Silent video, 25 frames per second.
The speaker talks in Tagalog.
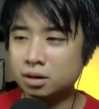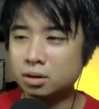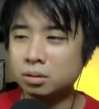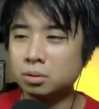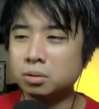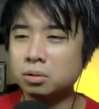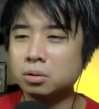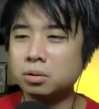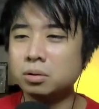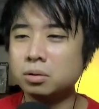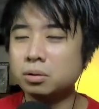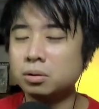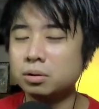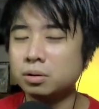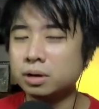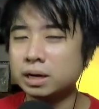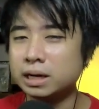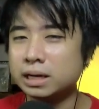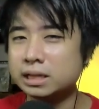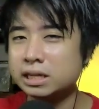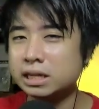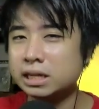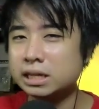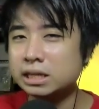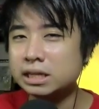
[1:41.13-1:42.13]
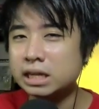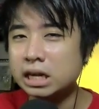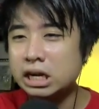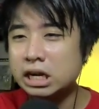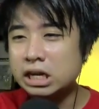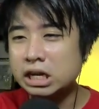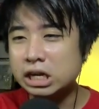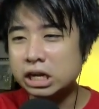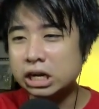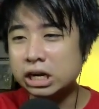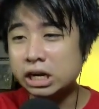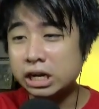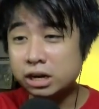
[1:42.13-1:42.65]
Oh, gitnang
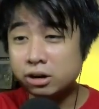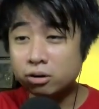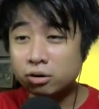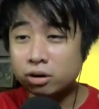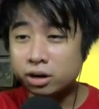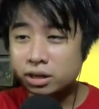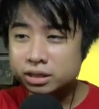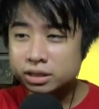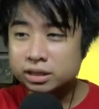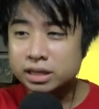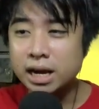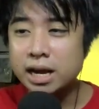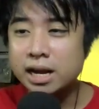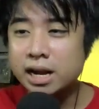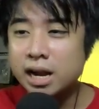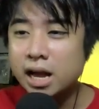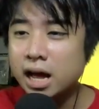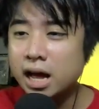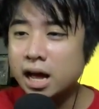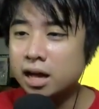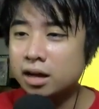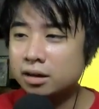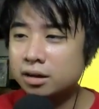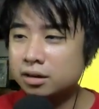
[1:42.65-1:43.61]
daliri ko, antena.